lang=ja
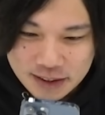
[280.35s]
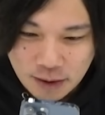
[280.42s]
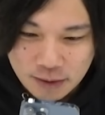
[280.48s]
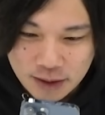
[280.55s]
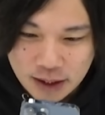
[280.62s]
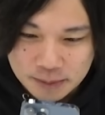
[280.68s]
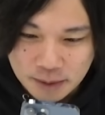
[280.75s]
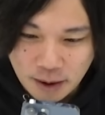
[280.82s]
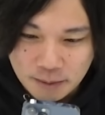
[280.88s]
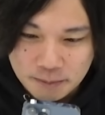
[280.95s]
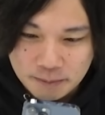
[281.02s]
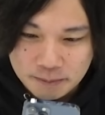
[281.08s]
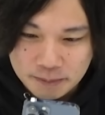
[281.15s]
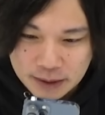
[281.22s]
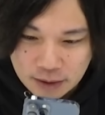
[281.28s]
こんなの
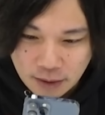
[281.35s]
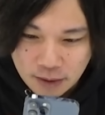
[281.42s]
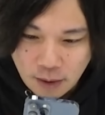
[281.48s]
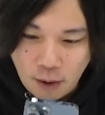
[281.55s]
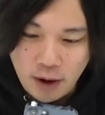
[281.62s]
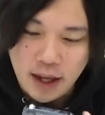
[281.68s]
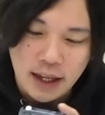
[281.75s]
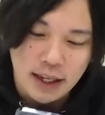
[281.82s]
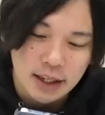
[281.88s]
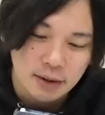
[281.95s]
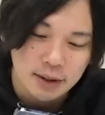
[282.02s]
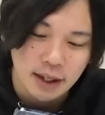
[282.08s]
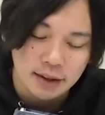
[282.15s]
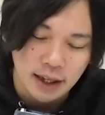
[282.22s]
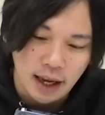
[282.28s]
もこれはいい
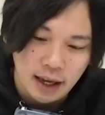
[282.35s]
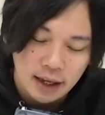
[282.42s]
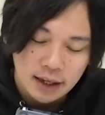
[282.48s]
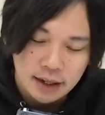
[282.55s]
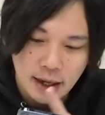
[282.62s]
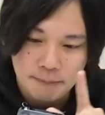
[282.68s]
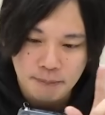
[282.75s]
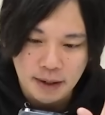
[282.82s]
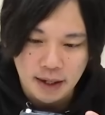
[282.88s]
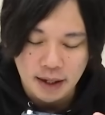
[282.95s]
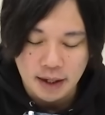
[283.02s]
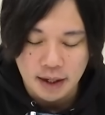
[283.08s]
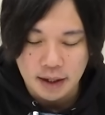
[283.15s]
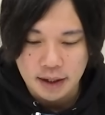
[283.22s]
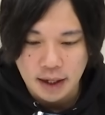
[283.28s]
とこだよねやっぱ
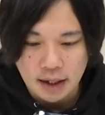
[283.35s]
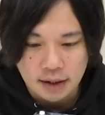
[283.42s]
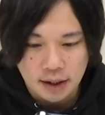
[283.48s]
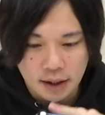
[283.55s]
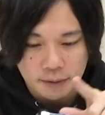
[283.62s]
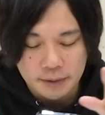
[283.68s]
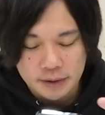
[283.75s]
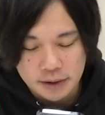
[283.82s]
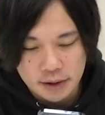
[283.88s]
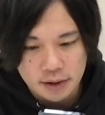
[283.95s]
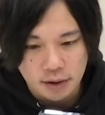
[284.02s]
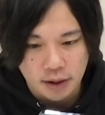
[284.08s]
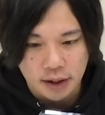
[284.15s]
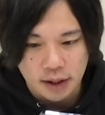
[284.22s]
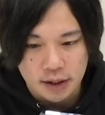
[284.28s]
り比較的複
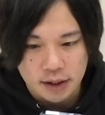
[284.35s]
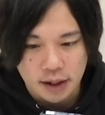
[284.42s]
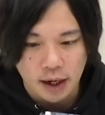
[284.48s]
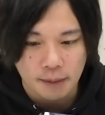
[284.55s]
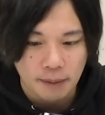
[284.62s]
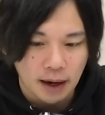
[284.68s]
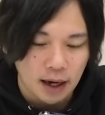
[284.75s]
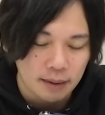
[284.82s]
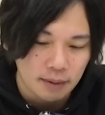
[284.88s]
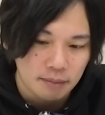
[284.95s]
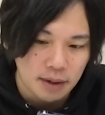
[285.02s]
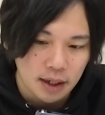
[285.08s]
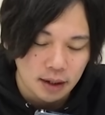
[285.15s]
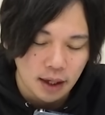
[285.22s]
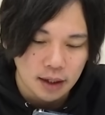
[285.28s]
数の敵につければ今
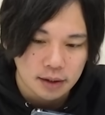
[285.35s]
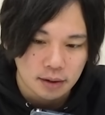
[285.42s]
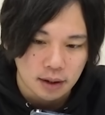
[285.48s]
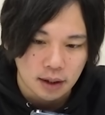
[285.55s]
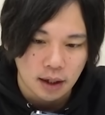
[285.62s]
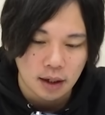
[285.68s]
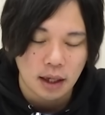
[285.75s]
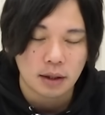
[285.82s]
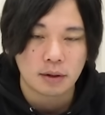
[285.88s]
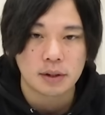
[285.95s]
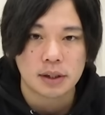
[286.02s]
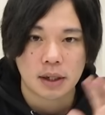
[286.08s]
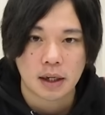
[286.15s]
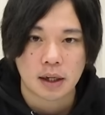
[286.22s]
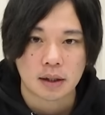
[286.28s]
右のやつとかターゲット
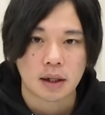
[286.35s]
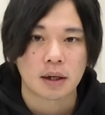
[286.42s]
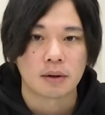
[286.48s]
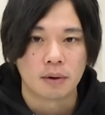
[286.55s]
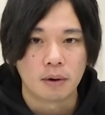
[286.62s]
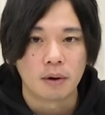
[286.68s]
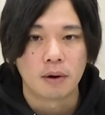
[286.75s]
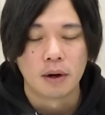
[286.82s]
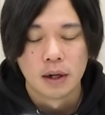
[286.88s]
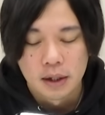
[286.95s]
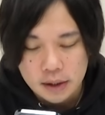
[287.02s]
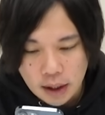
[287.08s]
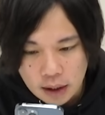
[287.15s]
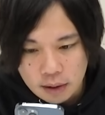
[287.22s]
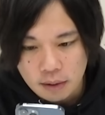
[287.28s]
にしてなかったけど
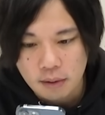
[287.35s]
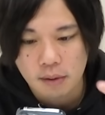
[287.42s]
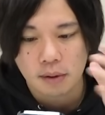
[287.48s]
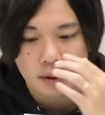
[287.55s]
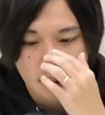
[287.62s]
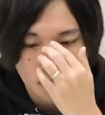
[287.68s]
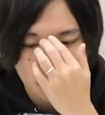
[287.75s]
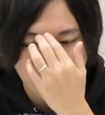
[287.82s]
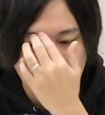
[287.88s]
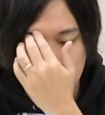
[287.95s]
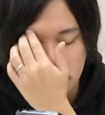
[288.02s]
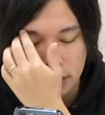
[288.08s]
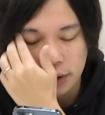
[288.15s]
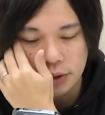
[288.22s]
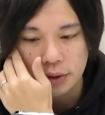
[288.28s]
3方向に出てくれ
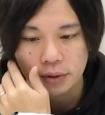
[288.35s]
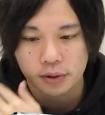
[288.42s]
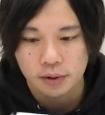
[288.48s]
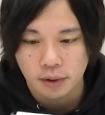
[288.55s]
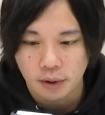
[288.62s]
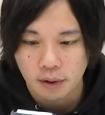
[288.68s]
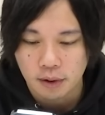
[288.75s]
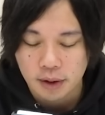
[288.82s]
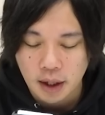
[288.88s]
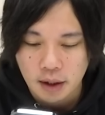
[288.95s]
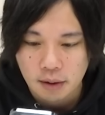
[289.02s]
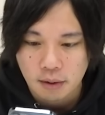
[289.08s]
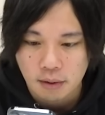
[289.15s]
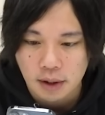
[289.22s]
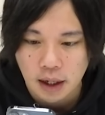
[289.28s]
るって仕様上
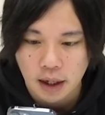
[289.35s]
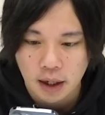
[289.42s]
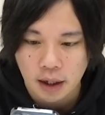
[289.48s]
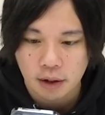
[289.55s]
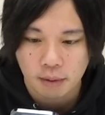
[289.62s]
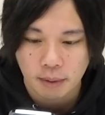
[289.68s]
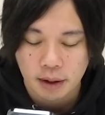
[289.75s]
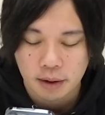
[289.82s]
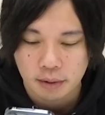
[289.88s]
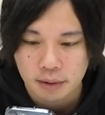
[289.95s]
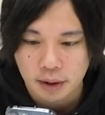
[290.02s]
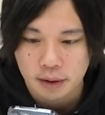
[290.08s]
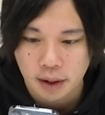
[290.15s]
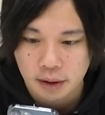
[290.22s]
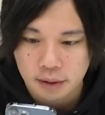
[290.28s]
結構な範囲を巻き込
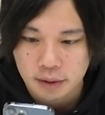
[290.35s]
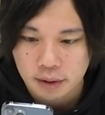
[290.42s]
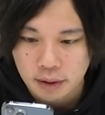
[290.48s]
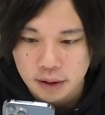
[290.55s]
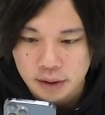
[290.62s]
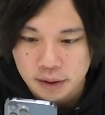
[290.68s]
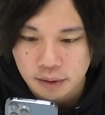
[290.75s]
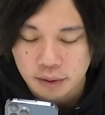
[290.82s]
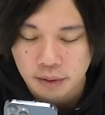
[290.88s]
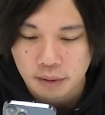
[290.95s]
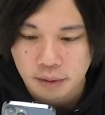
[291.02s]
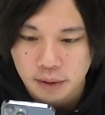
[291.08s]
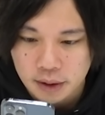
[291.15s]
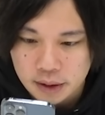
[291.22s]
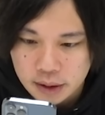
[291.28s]
んでくれるっていうのは強いと
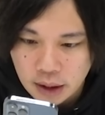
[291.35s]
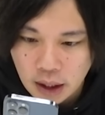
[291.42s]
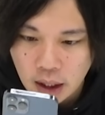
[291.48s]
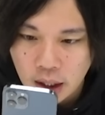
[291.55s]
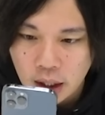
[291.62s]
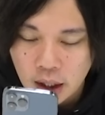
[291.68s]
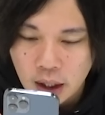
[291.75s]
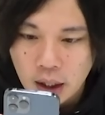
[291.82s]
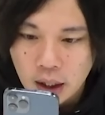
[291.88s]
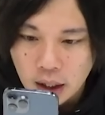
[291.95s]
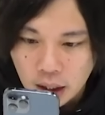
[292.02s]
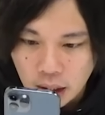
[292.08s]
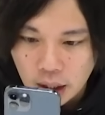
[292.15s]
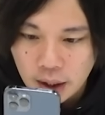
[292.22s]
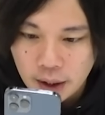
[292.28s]
ころですね
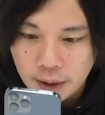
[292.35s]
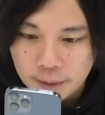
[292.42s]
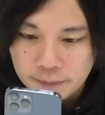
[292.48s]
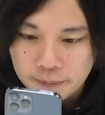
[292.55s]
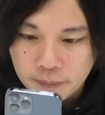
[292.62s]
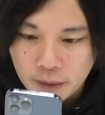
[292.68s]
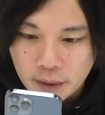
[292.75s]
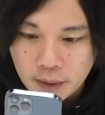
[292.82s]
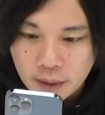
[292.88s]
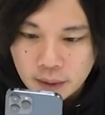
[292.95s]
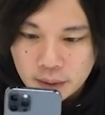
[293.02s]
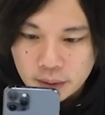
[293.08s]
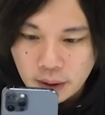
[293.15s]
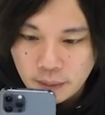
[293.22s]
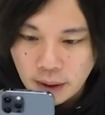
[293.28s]
はい
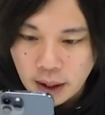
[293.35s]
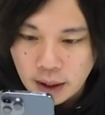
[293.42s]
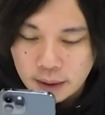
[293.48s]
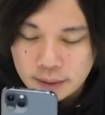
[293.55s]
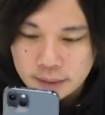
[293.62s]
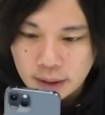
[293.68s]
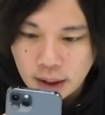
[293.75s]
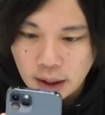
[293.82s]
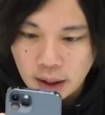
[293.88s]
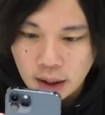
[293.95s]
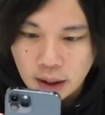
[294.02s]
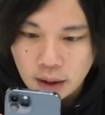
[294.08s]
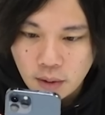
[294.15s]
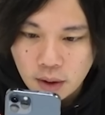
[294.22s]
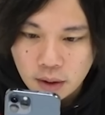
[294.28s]
では、
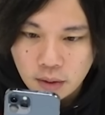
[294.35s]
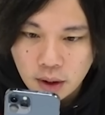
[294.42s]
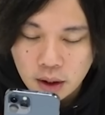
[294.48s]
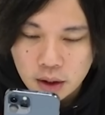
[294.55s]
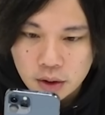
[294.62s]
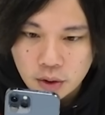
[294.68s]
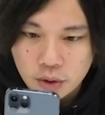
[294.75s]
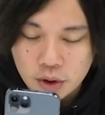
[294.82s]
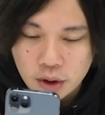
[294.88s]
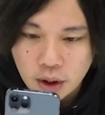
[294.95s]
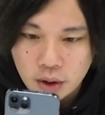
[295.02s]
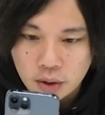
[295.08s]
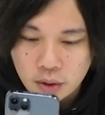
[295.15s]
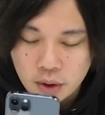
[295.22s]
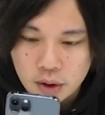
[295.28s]
えー、他の話をして
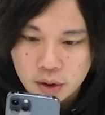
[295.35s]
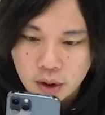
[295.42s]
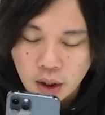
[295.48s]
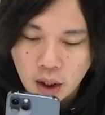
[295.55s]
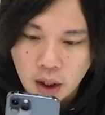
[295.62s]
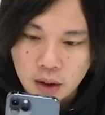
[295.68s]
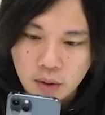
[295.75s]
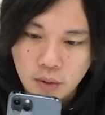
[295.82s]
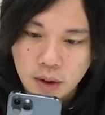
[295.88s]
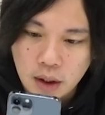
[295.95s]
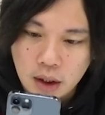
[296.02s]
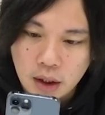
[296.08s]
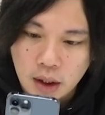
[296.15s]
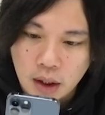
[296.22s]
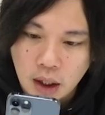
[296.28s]
いくとですね、あとは
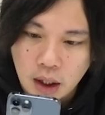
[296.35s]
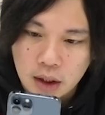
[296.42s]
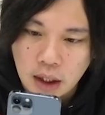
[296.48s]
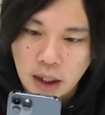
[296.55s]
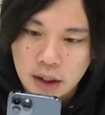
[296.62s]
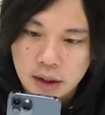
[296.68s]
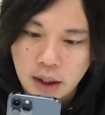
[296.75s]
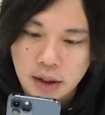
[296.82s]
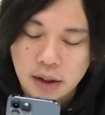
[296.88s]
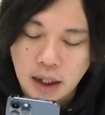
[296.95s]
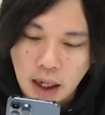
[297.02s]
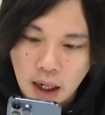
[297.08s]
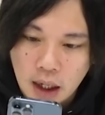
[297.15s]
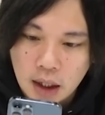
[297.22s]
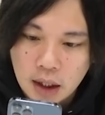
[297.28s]
何かなで、SS
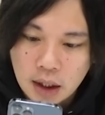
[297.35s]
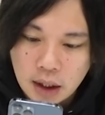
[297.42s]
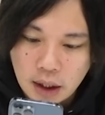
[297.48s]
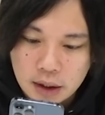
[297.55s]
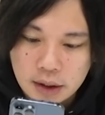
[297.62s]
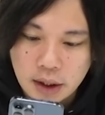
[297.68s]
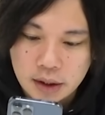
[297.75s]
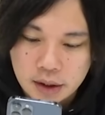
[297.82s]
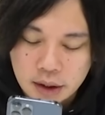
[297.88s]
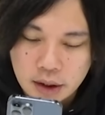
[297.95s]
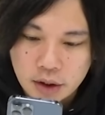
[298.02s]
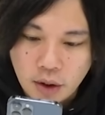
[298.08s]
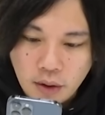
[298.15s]
か !SS。